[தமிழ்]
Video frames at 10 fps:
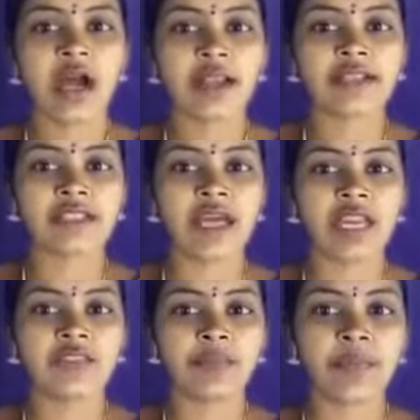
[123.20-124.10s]
அரசு
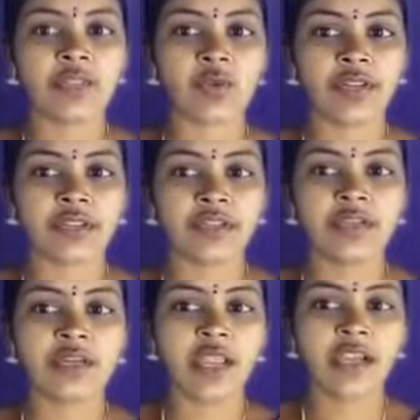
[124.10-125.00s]
அறிவிப்பை தொடர்ந்து
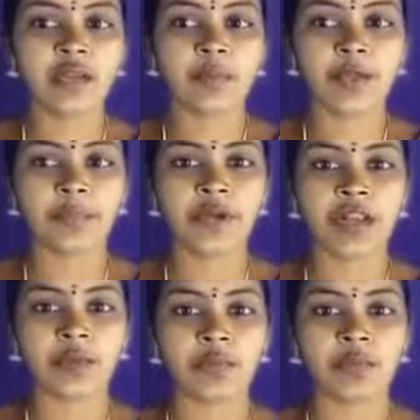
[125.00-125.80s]
நேற்று பிற்பகல்